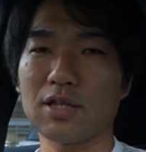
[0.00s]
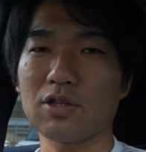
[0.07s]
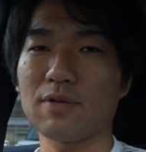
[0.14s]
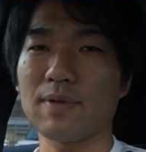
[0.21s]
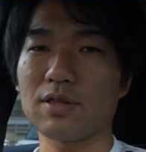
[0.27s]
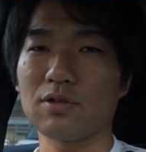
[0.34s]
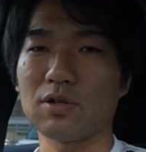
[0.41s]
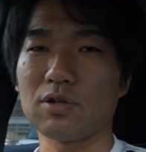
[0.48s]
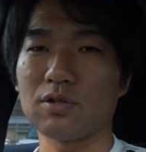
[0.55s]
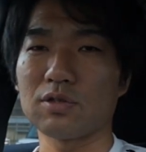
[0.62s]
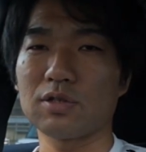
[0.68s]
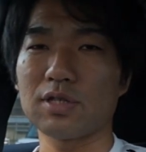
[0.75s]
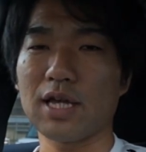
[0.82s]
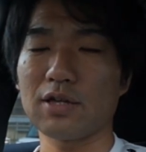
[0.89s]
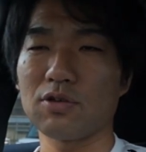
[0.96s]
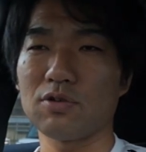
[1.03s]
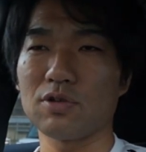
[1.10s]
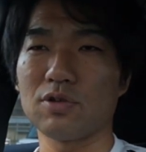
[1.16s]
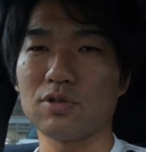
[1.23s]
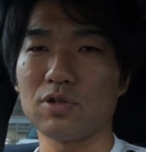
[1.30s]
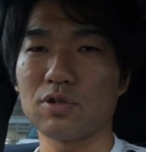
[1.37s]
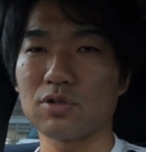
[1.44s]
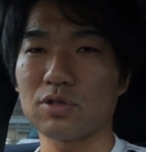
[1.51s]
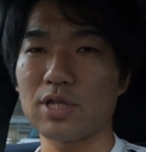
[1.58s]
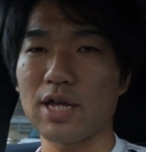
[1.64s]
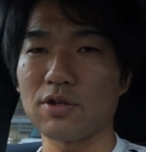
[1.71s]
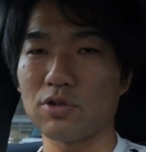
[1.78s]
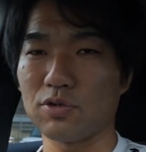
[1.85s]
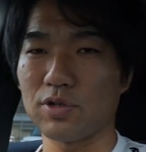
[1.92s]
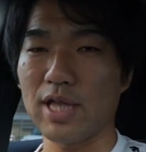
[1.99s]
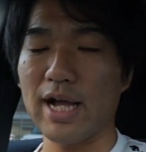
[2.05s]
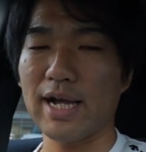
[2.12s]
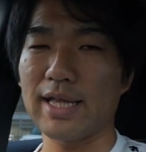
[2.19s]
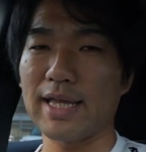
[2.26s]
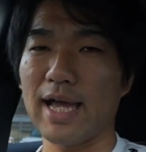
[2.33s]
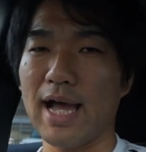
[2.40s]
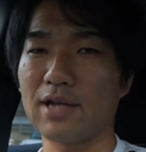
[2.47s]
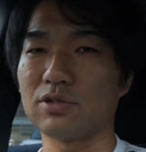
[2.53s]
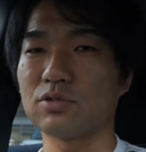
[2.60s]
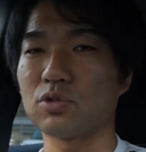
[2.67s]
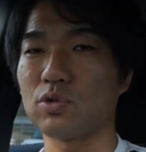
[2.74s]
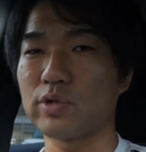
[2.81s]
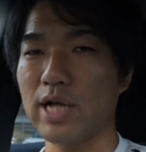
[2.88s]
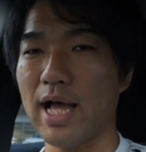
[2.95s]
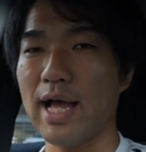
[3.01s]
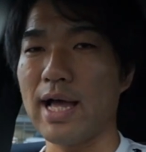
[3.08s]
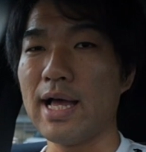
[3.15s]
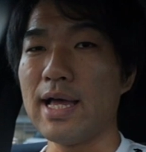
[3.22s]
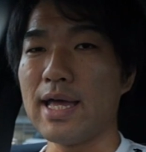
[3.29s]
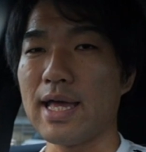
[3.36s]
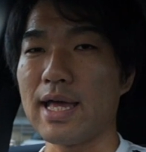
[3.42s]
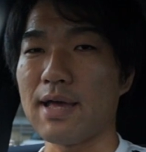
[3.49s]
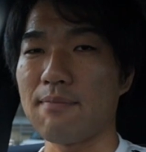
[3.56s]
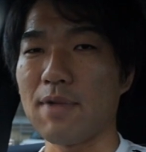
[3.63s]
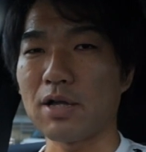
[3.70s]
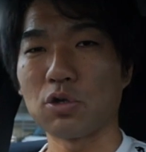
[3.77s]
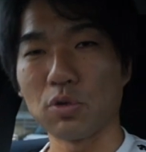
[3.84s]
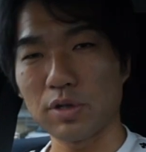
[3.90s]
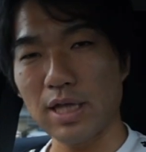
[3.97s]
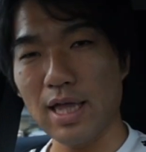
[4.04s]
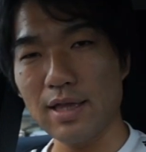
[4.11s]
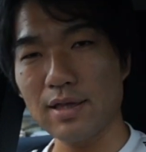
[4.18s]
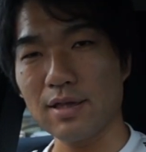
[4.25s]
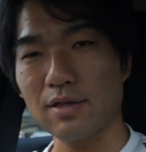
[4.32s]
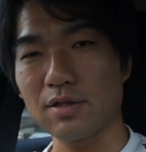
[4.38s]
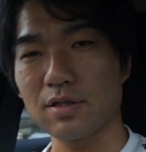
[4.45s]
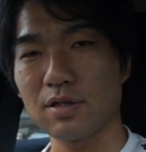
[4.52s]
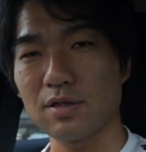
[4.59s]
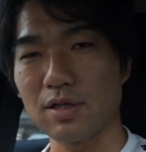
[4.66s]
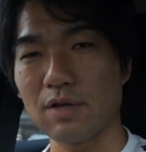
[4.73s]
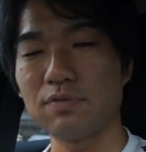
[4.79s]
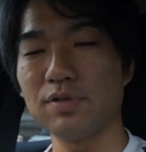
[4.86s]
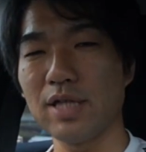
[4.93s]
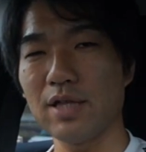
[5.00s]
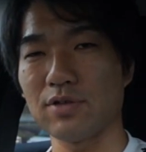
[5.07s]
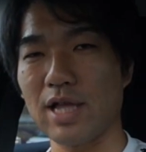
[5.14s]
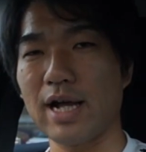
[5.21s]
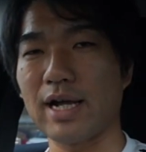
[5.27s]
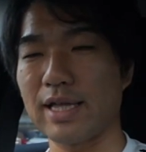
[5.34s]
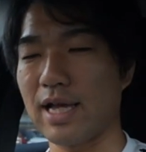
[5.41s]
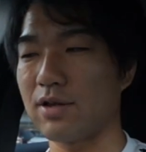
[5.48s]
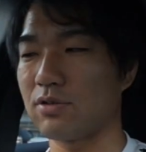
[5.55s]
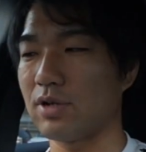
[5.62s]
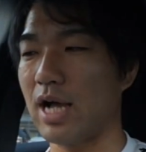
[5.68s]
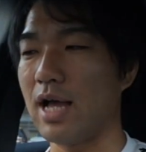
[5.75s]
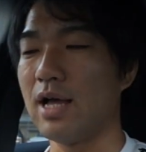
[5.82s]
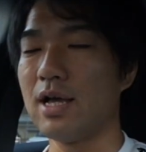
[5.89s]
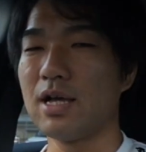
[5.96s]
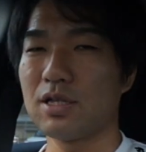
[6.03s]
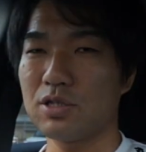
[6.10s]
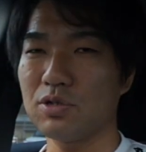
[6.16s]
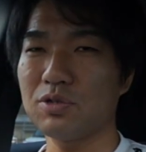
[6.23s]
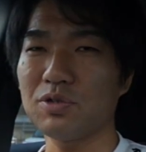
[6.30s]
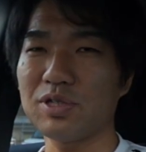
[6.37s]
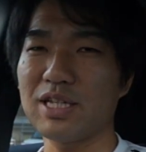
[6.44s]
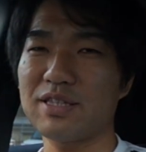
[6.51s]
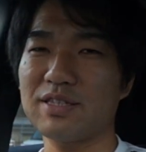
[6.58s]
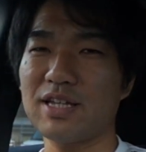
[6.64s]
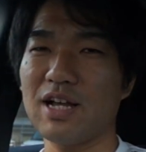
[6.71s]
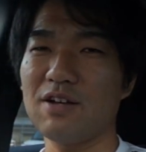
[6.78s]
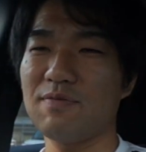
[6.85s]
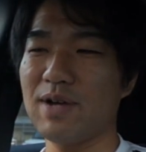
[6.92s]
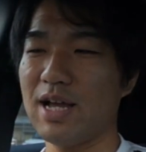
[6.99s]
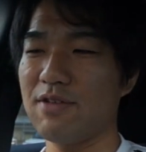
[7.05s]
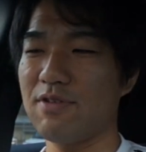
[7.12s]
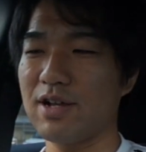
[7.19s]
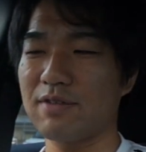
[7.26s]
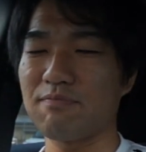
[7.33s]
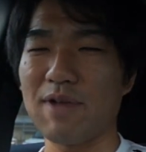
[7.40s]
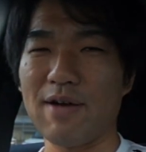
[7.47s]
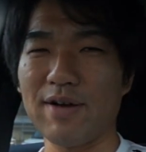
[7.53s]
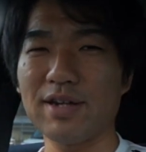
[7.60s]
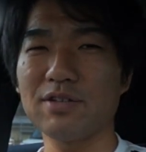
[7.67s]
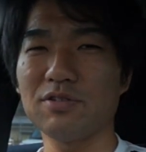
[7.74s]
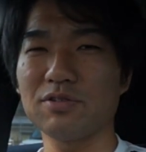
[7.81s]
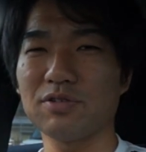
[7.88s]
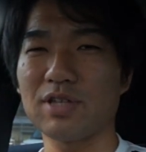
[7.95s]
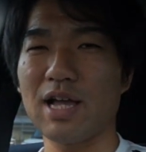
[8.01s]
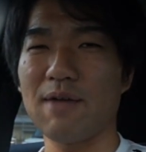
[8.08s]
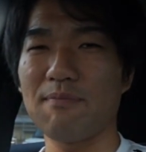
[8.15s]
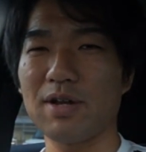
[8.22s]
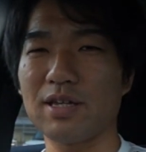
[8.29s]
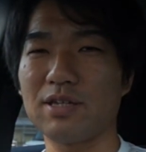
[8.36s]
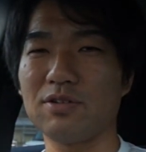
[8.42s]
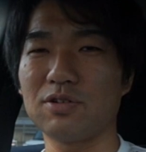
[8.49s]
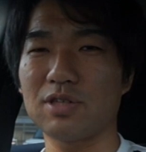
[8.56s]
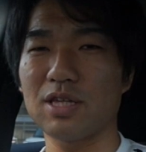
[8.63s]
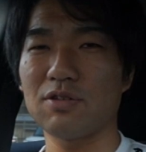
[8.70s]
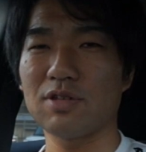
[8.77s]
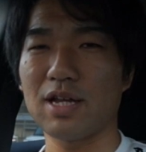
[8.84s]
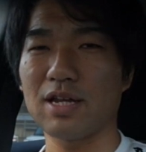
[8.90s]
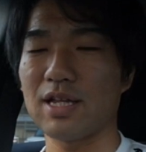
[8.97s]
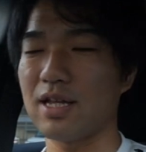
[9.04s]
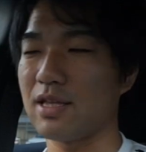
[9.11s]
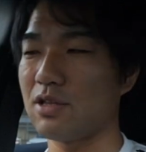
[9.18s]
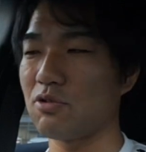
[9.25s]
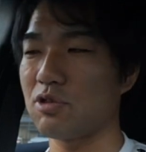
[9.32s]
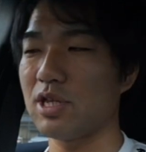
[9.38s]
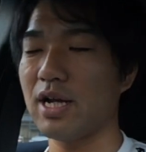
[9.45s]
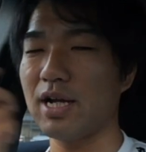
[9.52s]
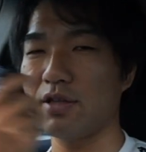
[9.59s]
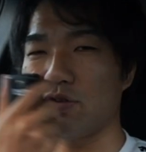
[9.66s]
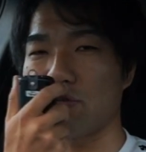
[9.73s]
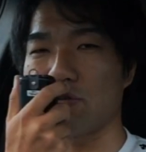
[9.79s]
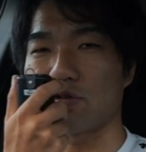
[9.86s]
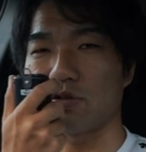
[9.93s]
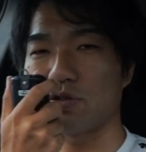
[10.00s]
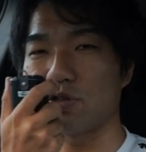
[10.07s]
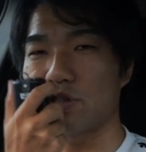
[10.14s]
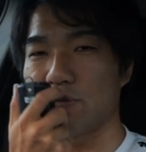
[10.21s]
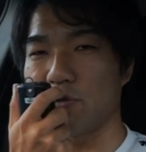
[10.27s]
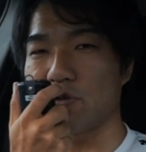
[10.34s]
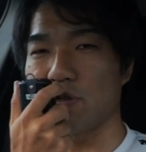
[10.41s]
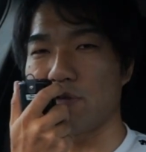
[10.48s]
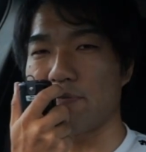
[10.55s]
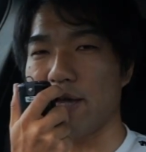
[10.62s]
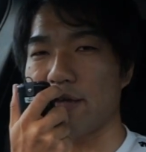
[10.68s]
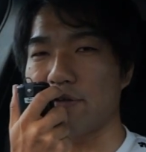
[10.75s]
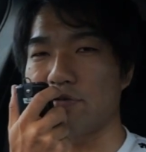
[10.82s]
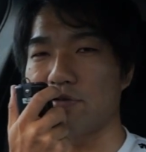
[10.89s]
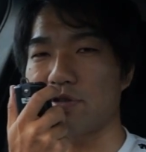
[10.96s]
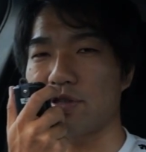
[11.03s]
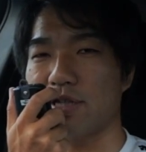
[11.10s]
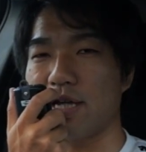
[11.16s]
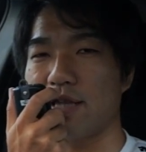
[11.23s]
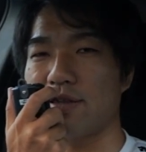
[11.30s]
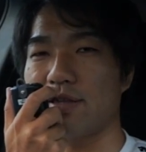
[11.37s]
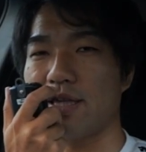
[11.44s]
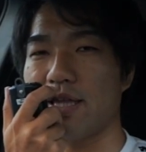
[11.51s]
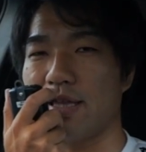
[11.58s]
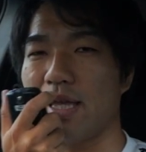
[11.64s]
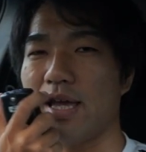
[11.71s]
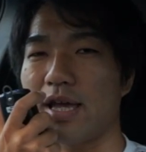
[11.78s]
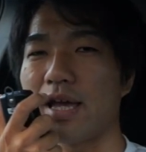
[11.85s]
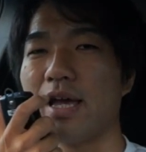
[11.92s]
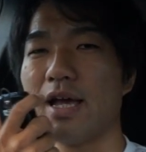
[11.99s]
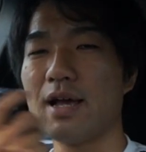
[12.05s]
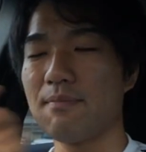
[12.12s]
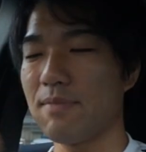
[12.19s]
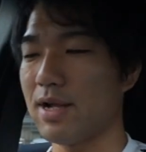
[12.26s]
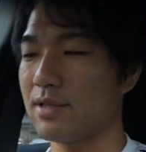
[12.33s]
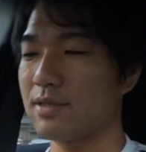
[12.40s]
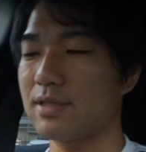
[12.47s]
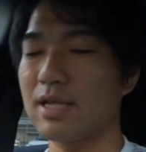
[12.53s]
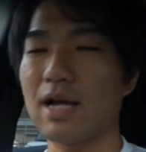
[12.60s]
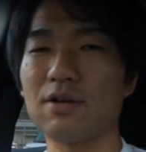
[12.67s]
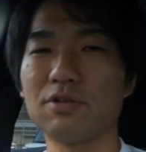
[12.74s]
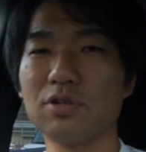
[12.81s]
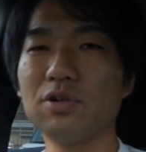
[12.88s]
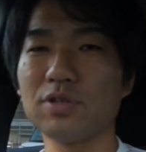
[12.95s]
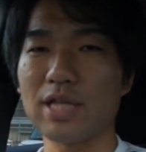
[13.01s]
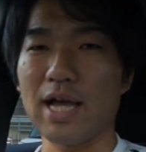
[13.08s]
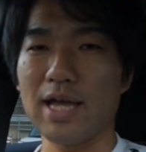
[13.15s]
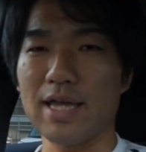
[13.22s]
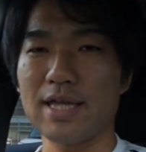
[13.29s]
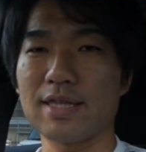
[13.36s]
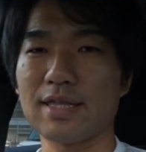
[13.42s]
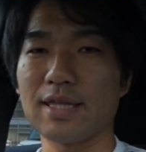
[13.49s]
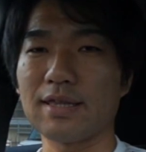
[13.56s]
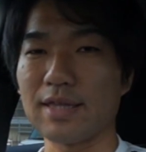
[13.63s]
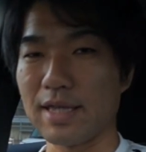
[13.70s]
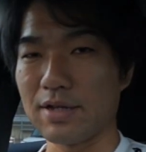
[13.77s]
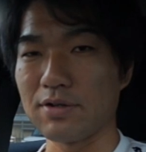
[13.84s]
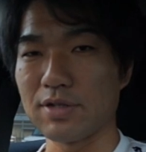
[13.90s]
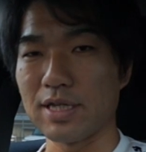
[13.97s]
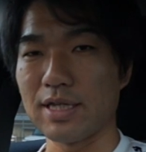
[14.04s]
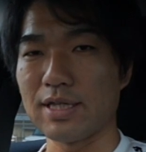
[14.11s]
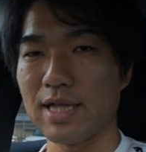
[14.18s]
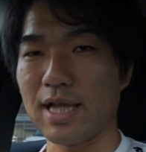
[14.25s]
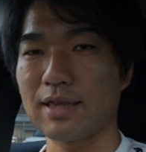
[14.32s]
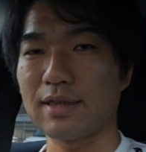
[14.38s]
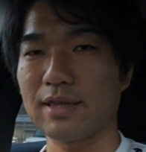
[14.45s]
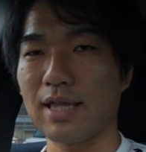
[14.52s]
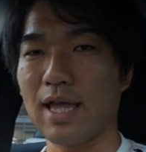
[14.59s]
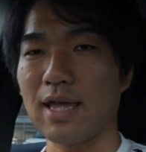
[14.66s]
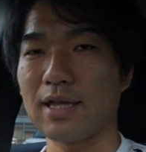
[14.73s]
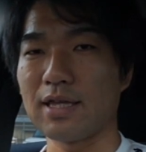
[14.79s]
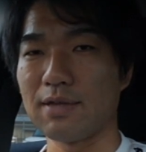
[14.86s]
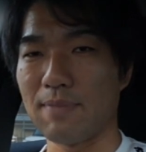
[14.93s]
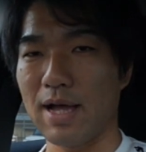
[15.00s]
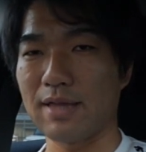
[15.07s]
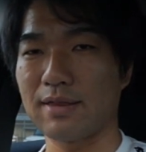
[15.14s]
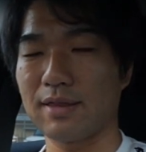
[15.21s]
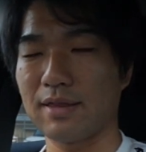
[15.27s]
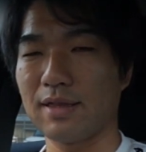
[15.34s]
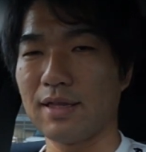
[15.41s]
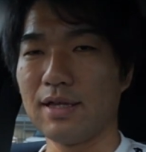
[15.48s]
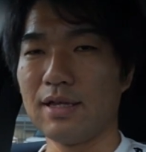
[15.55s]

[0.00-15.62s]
例えばその、作業用の車両の中であるとか、えー、まあ、漁船、ね、船の中であるとか、そういうとこで使う場合は、周りの音ね、あんまり拾っちゃうとあれなんで、どちらかというと、口元にマイクを近づけて、まあ、使うような、えー、セッティングになっています。